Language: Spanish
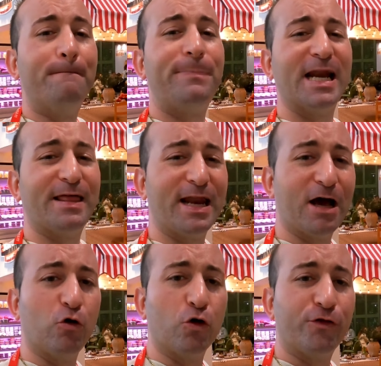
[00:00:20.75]
para dar a
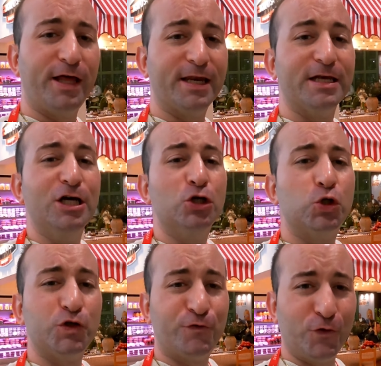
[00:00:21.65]
conocer
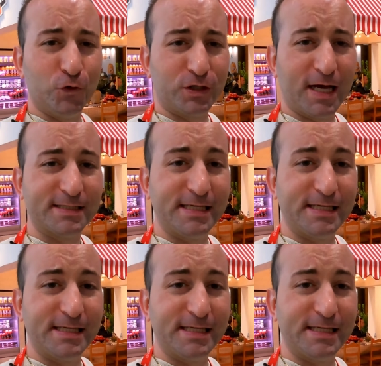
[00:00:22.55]
sus frutas